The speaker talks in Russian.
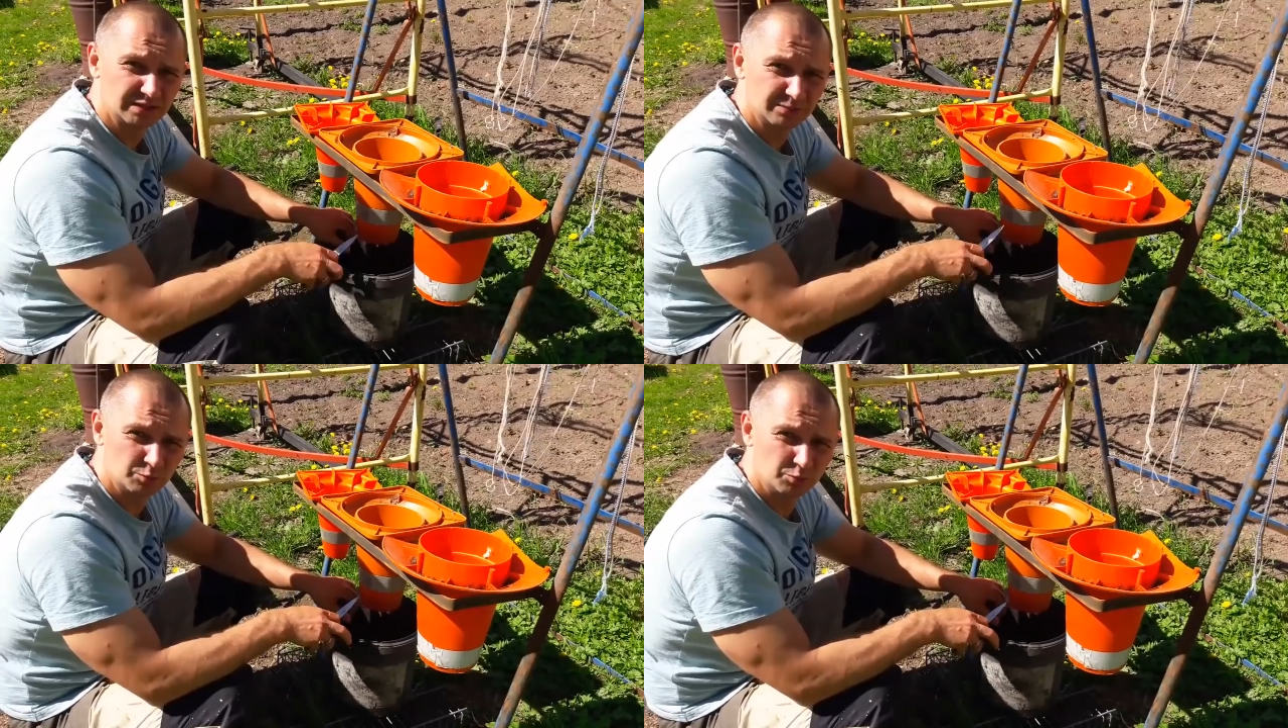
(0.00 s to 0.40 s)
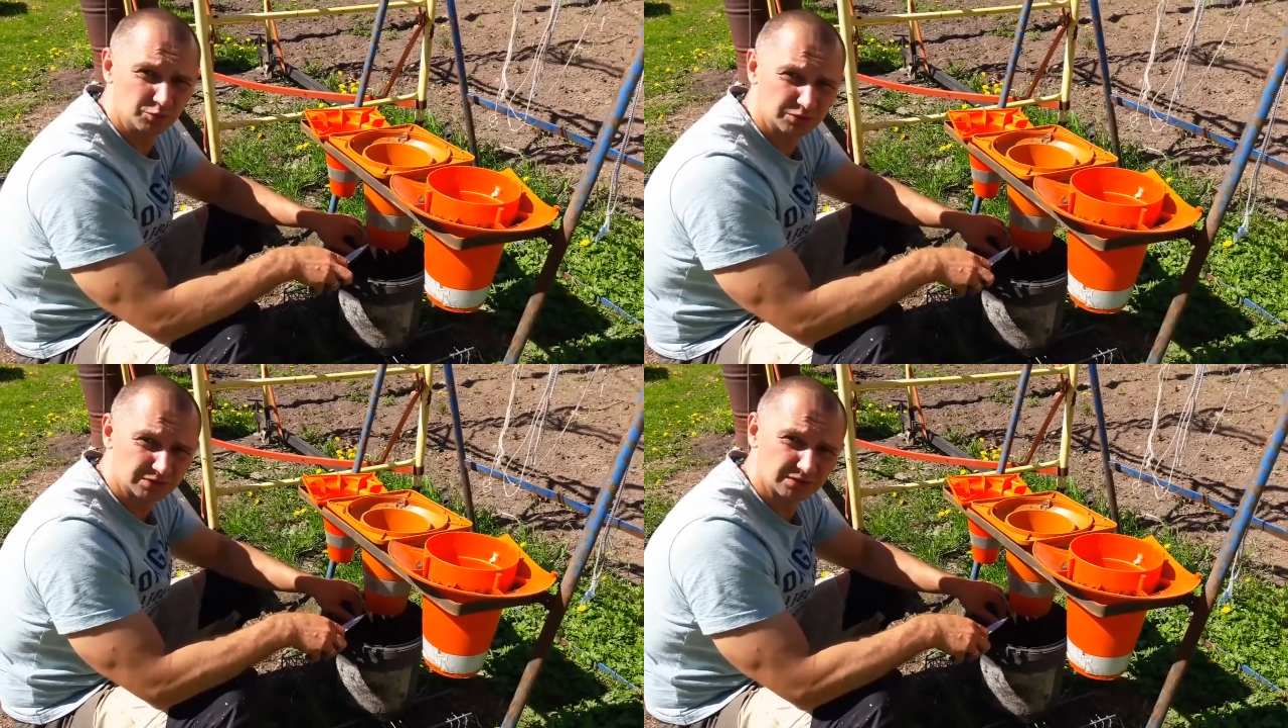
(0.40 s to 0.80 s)
ему
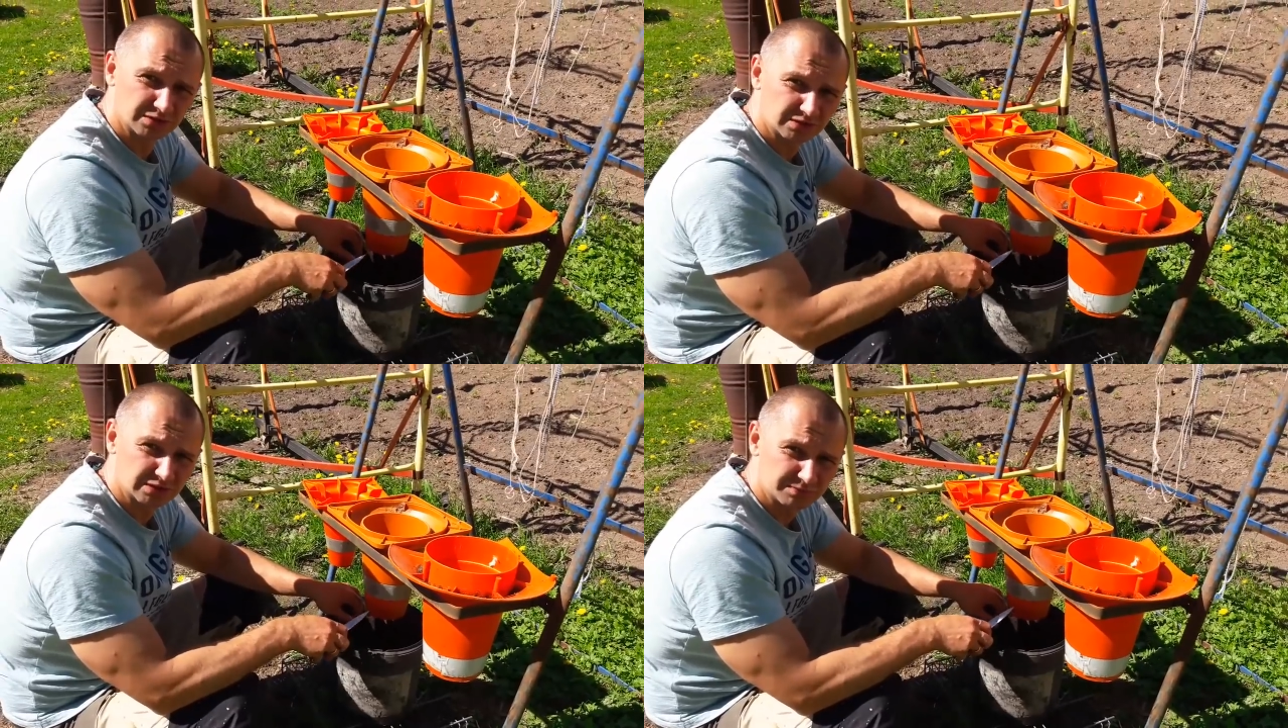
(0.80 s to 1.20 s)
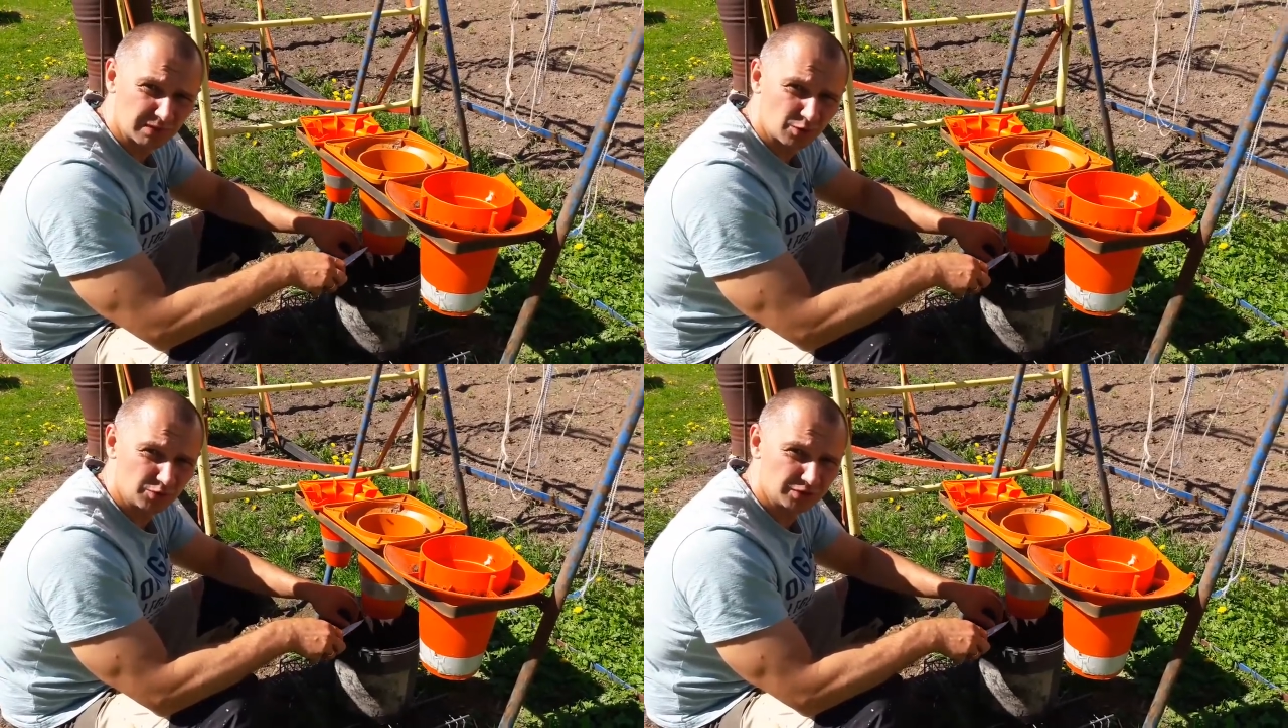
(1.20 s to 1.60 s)
будет э,
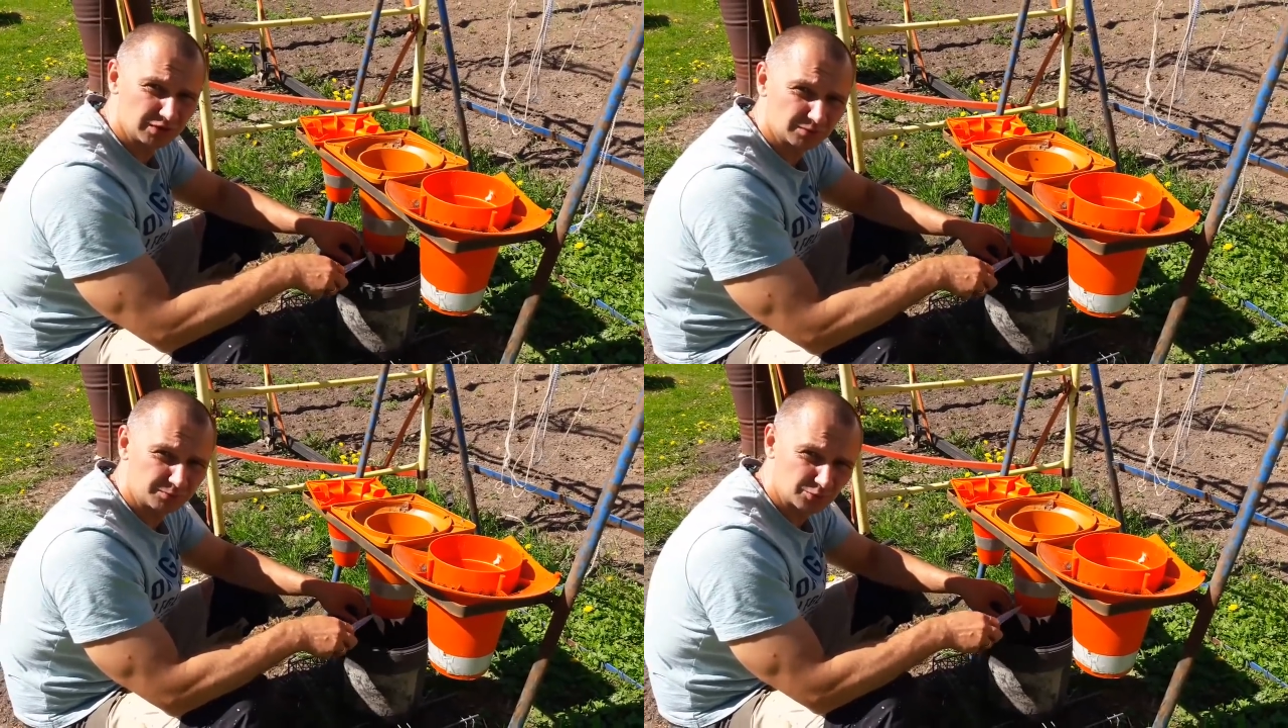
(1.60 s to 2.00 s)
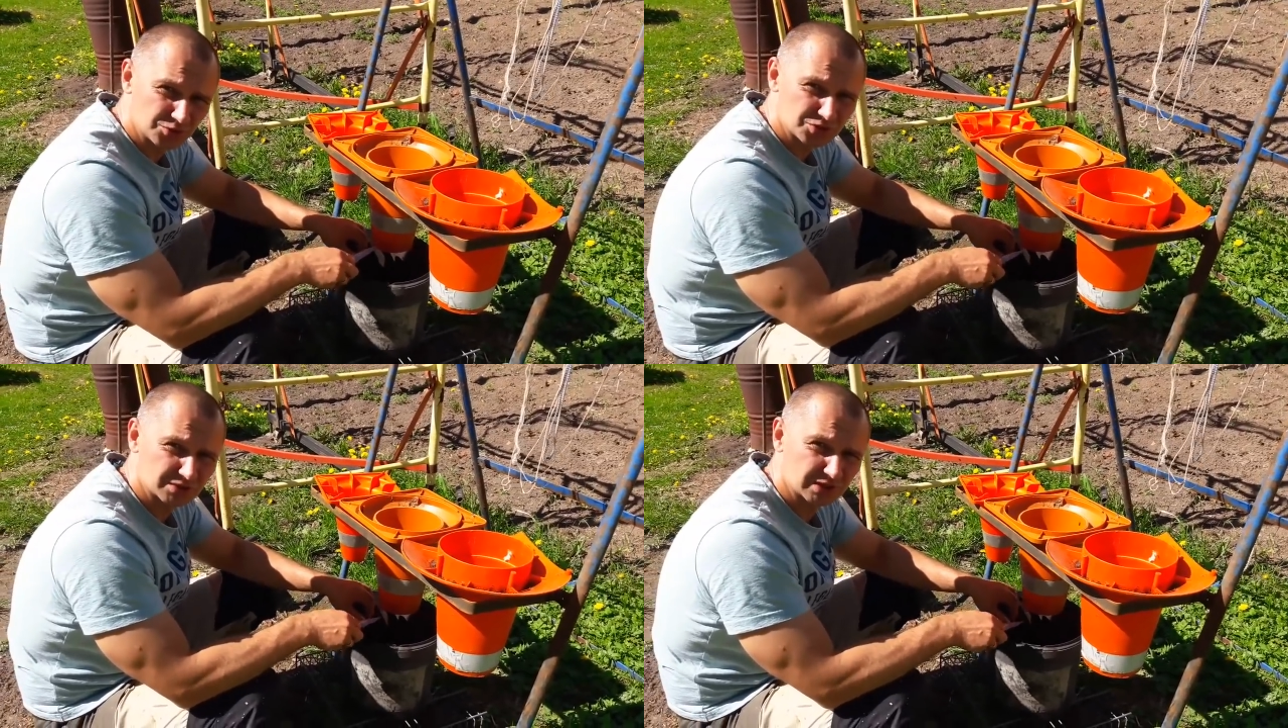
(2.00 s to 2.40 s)
спокойнее,
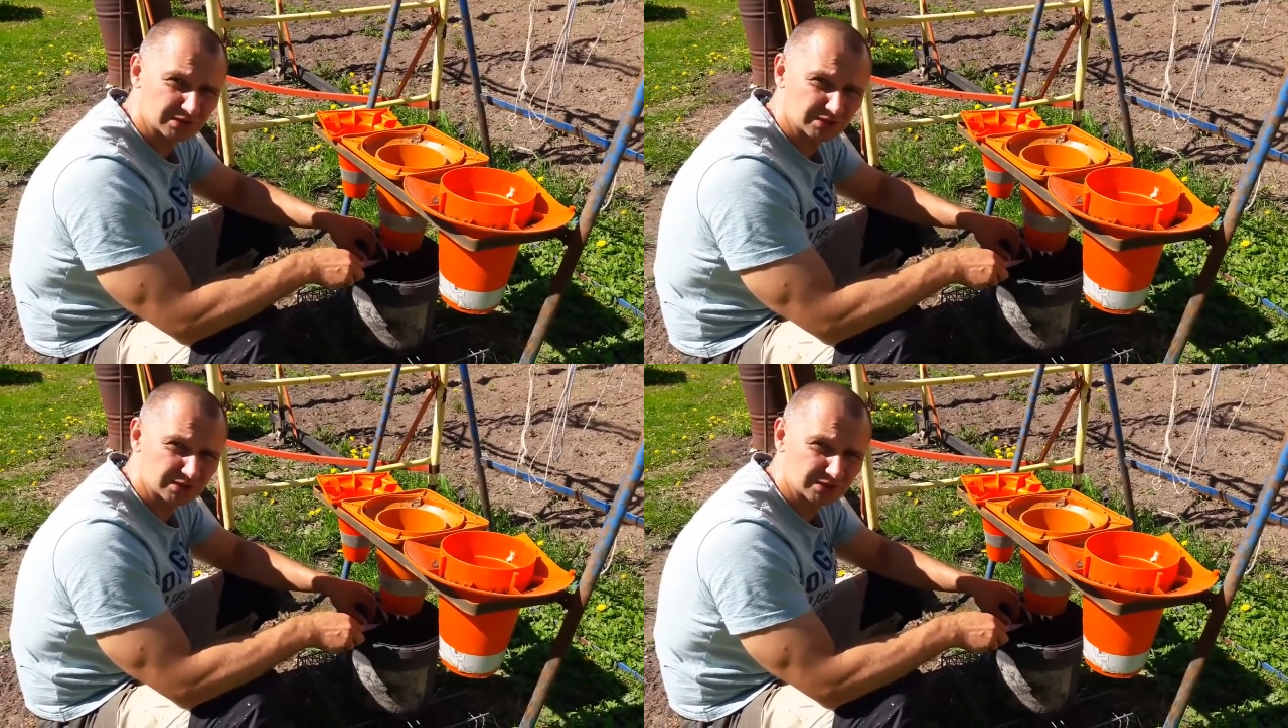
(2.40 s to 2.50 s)
проще